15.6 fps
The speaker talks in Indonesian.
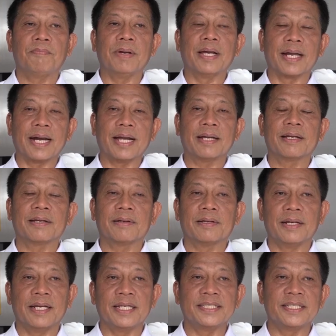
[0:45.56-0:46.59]
Penggerak
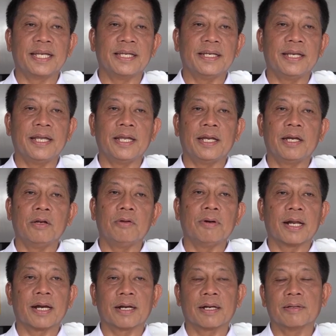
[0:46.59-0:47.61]
listrik di
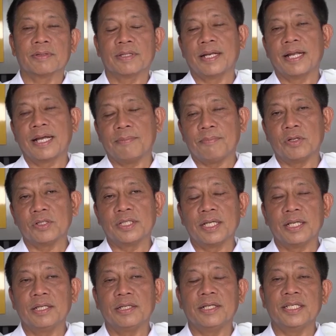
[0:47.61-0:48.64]
luar tenaga
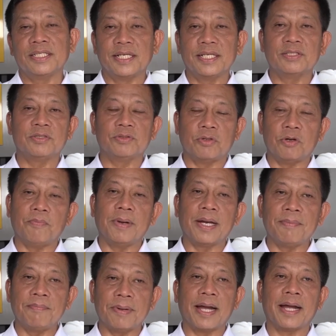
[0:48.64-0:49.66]
fosil di sini cukup
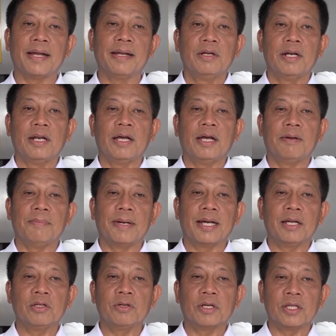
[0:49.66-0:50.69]
melimpah. Nah,
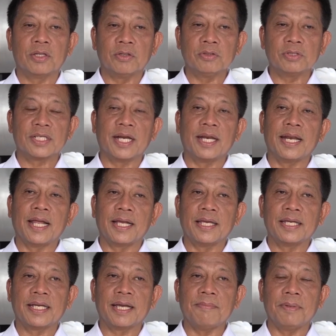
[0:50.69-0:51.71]
maka untuk itu sekali
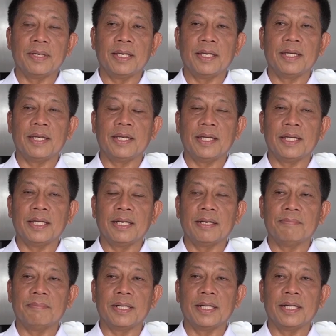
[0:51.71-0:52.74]
lagi kami
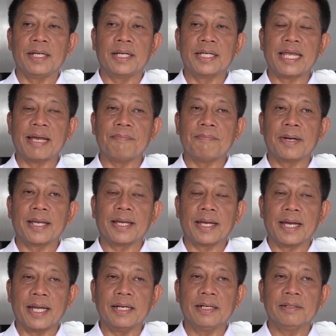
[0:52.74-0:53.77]
ingin
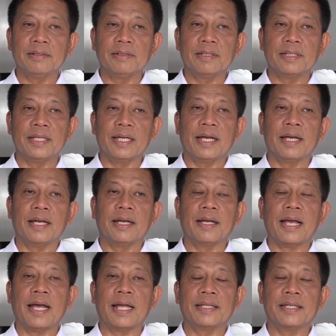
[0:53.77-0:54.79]
menyampaikan ya
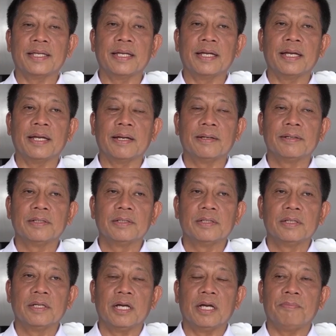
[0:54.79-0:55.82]
artinya
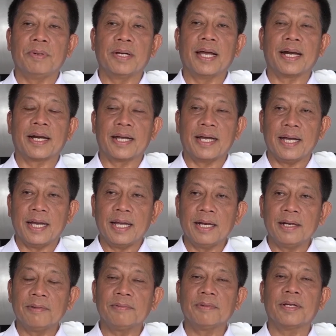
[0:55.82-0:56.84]
Eh,
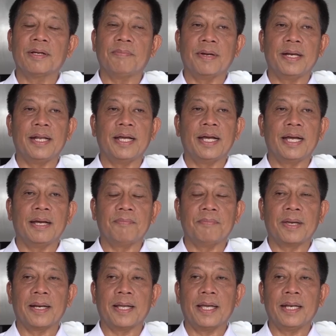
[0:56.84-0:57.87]
penghargaan kepada
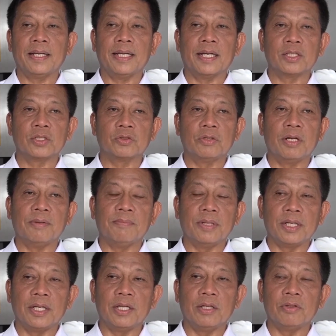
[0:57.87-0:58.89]
PLN yang sudah
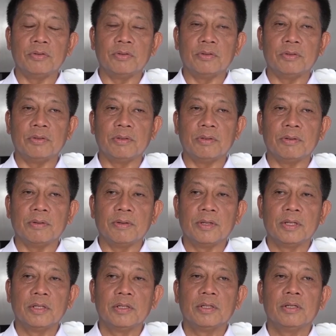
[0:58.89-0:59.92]
begitu
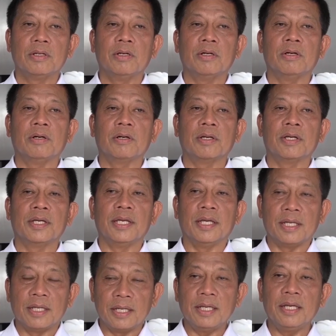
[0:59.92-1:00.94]
eh,
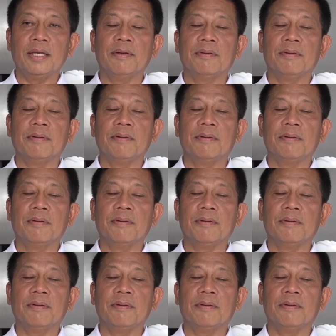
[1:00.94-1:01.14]
gigih